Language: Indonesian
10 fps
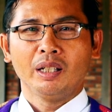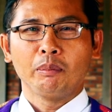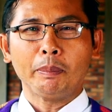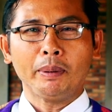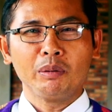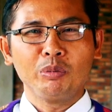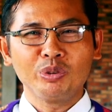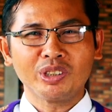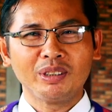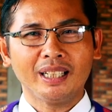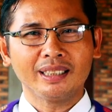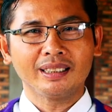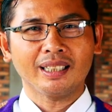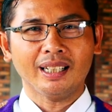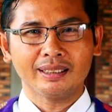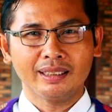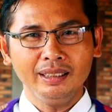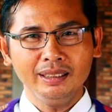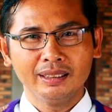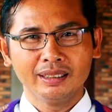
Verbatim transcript: Bapak Ibu Saudara terkasih,